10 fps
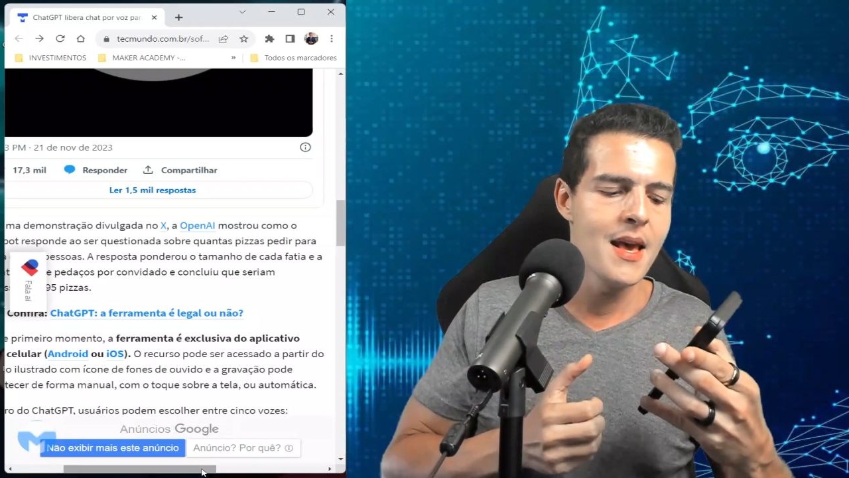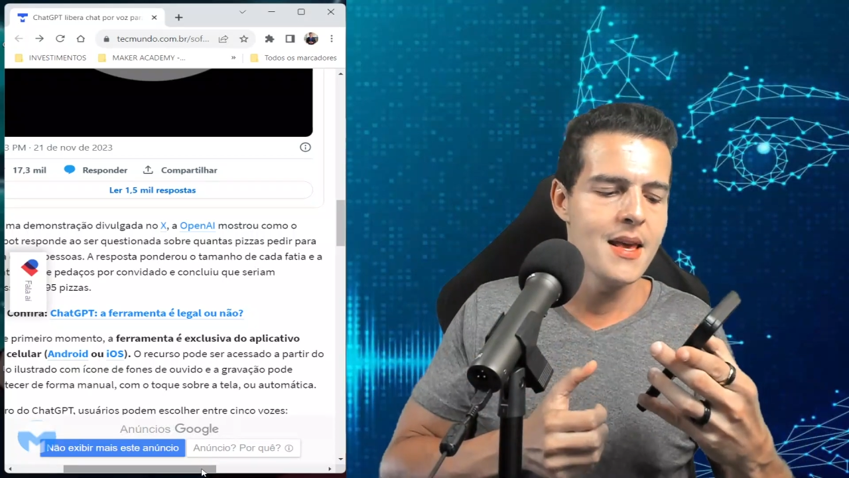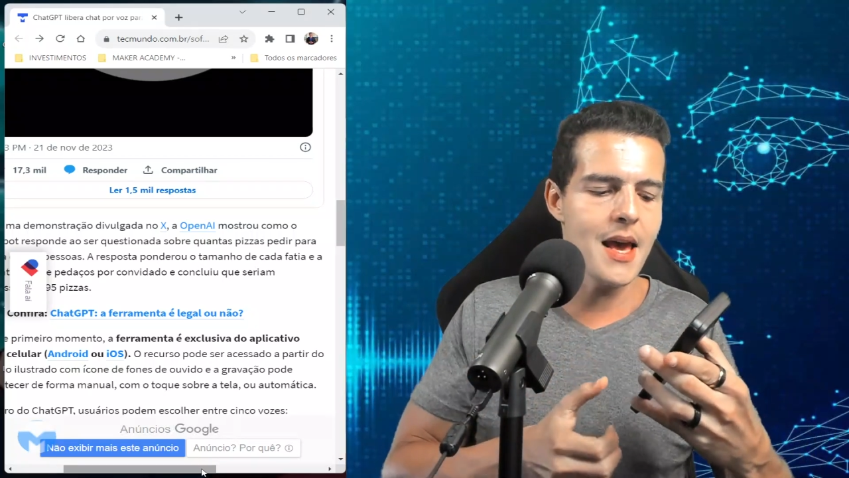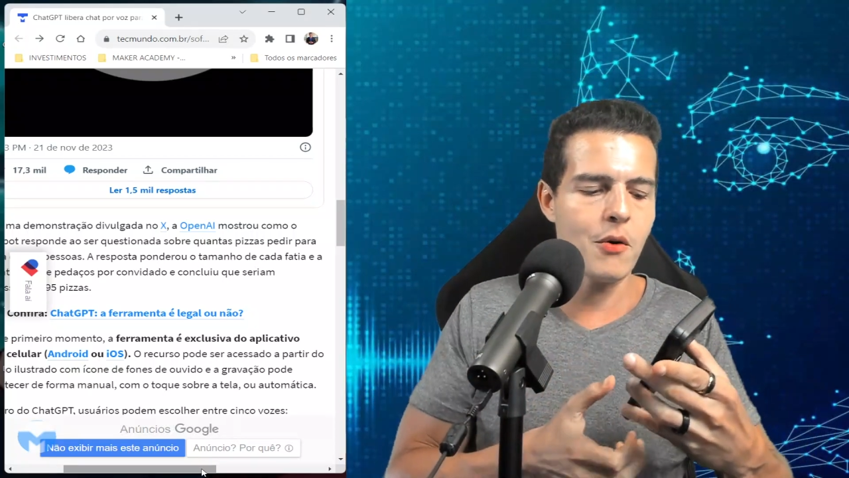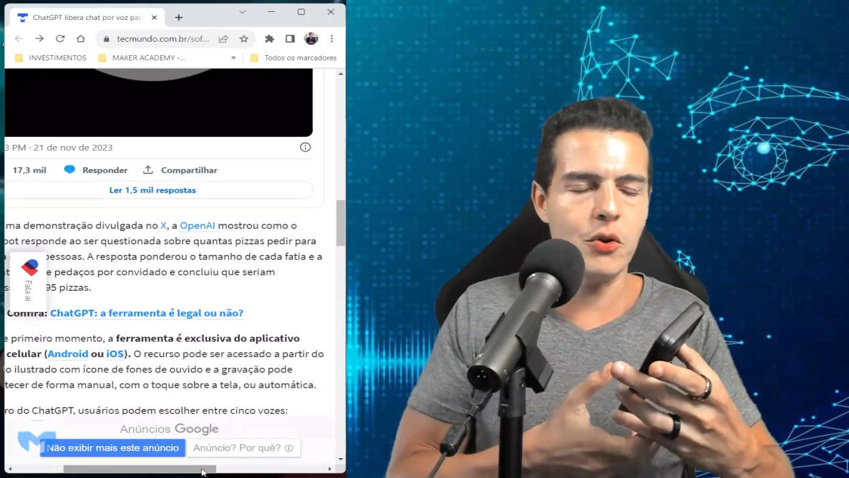
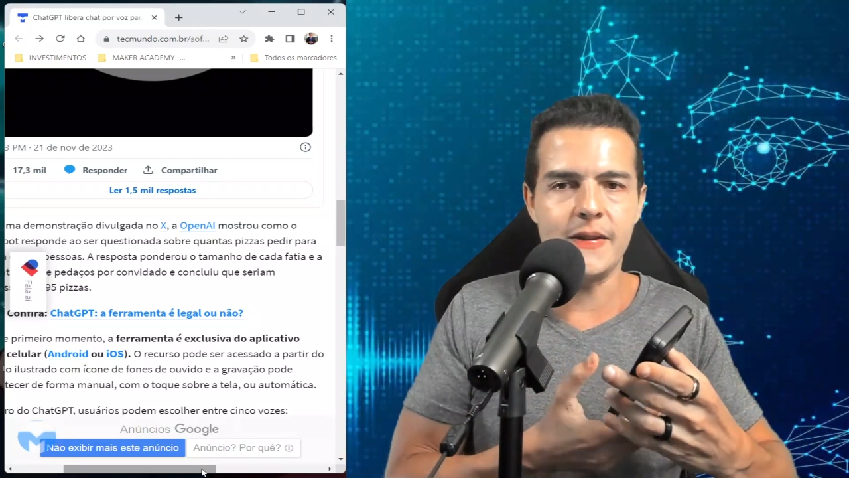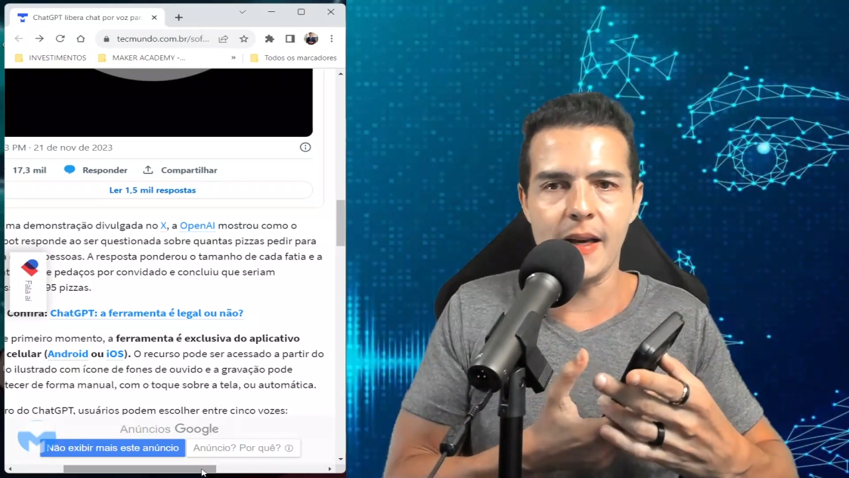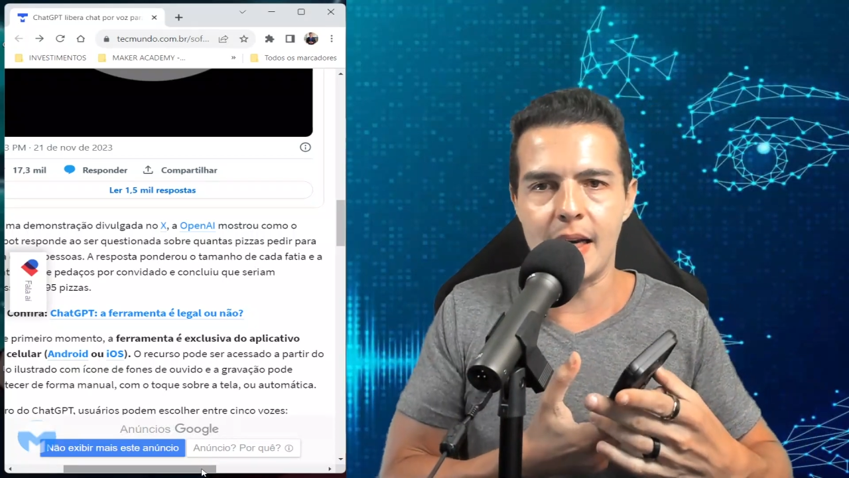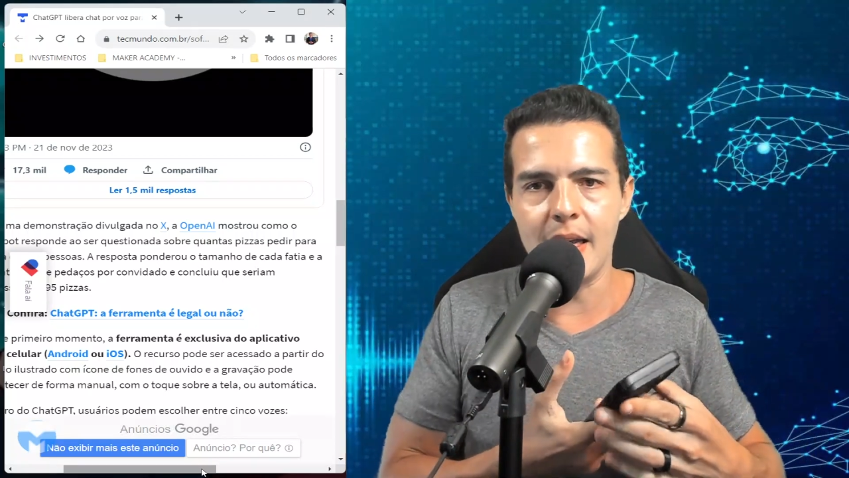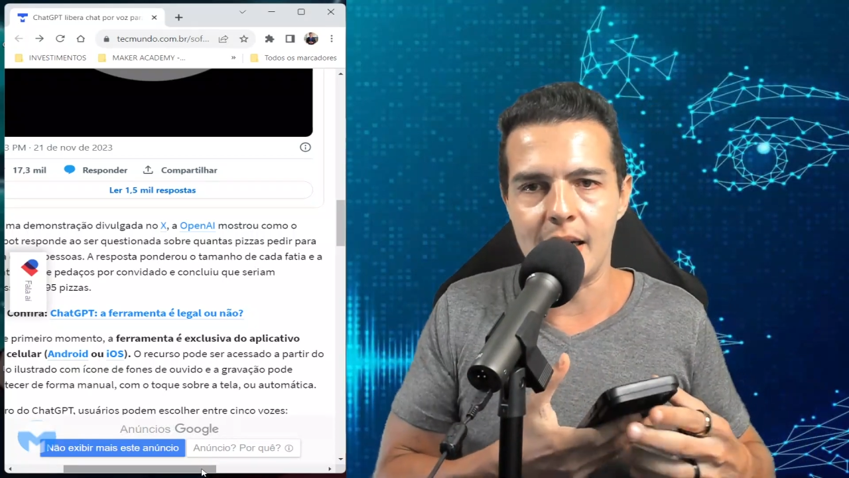E aí quando você
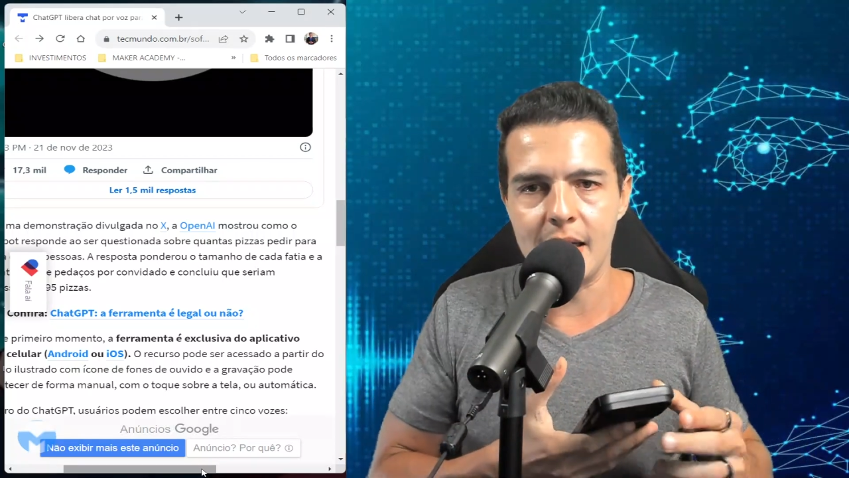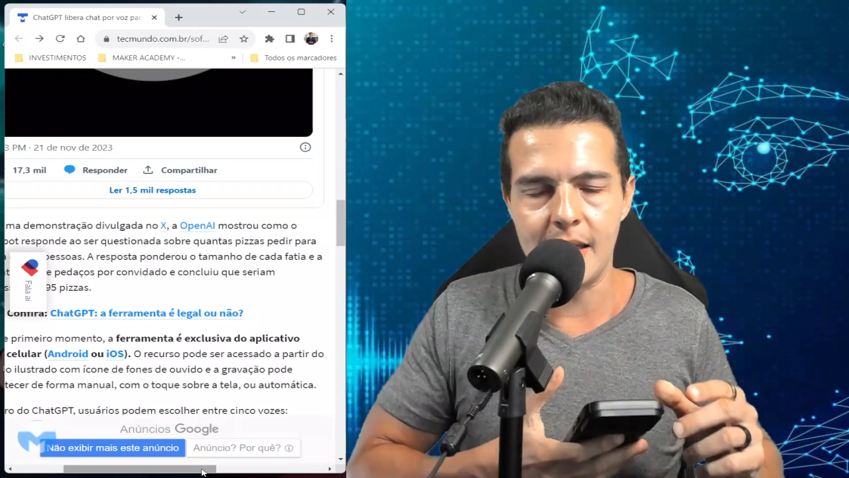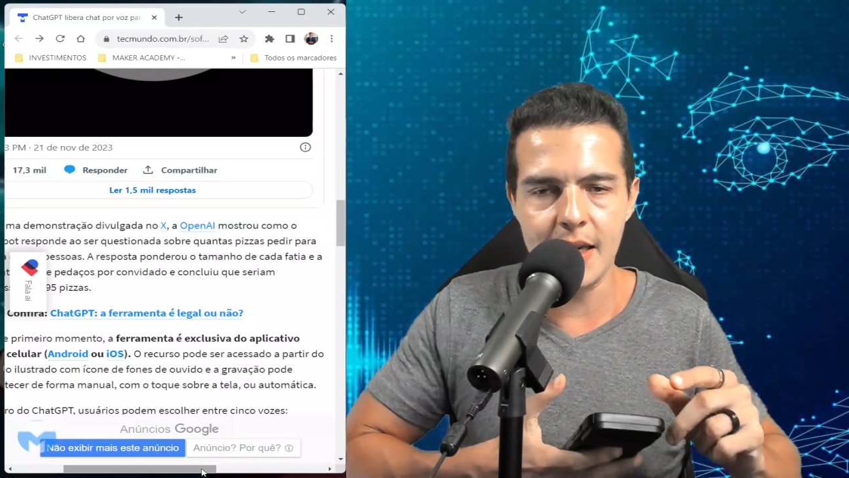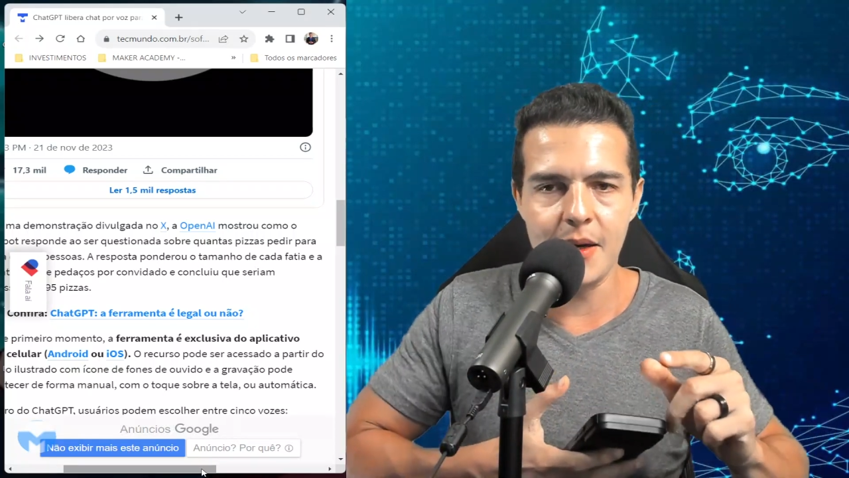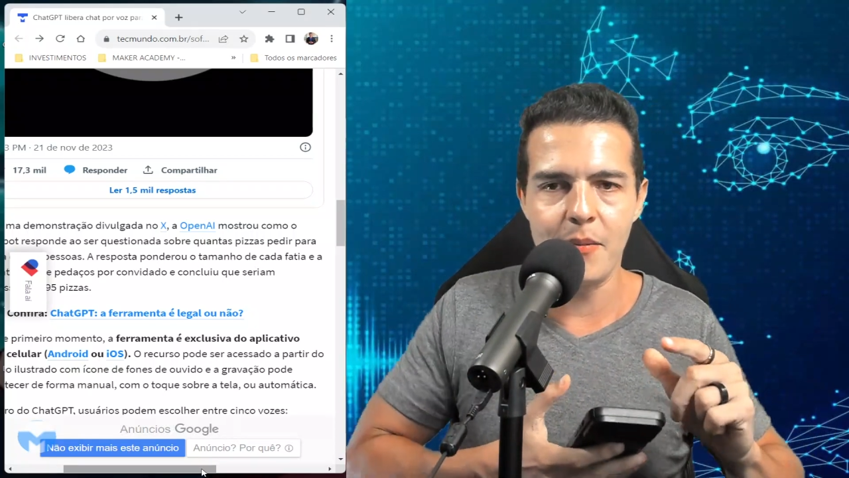clica
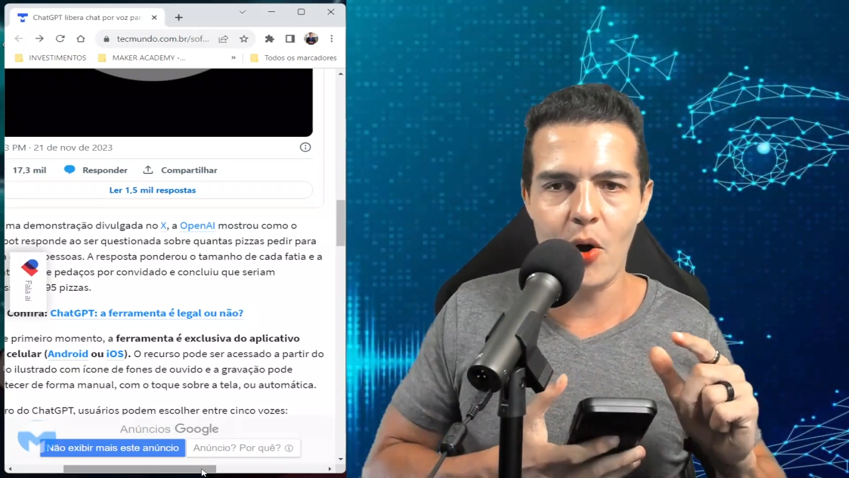aqui,